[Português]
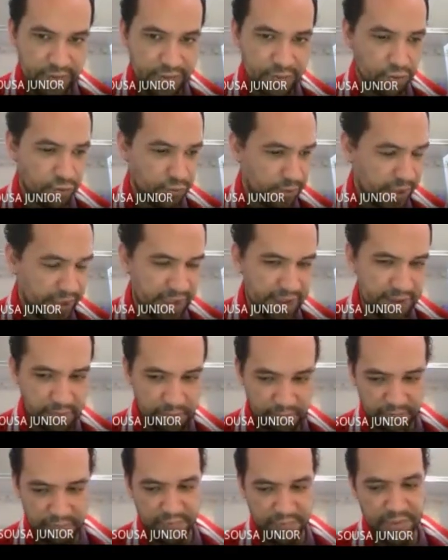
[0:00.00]
Tudo
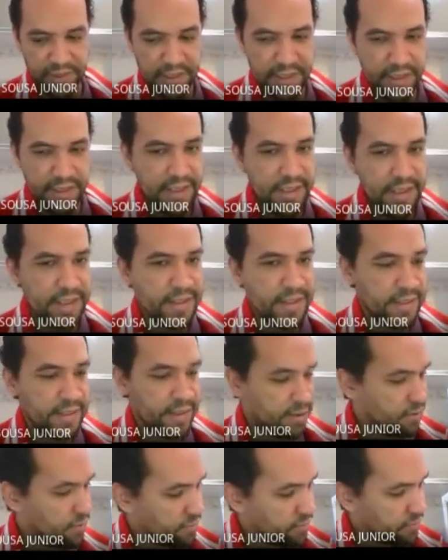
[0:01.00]
bem?
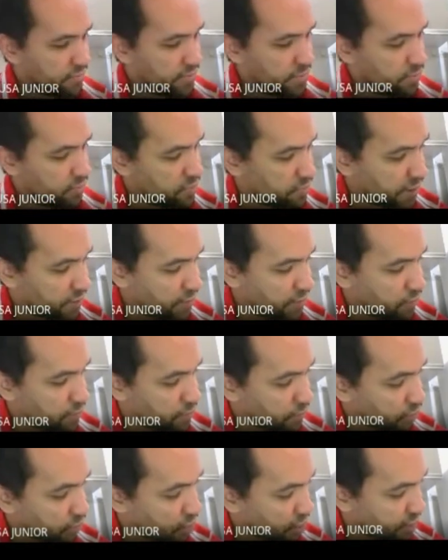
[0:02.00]
Então, vamos para o
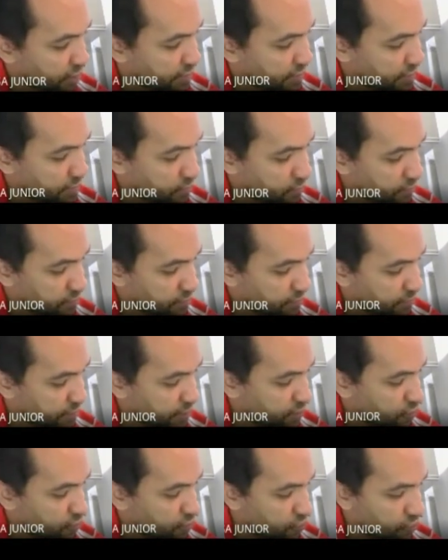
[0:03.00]
próximo
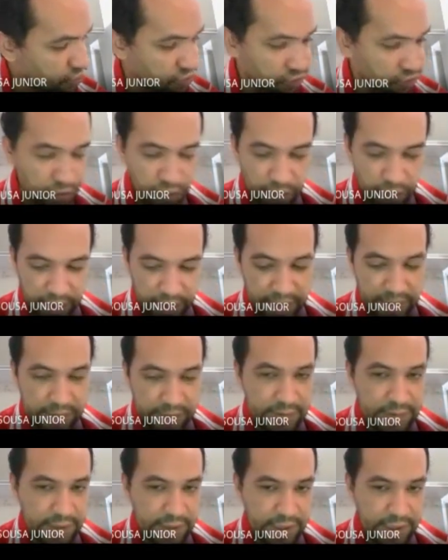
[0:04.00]
e último
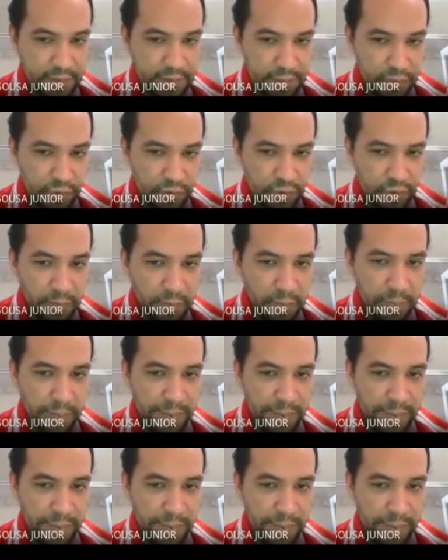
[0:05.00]
exemplo.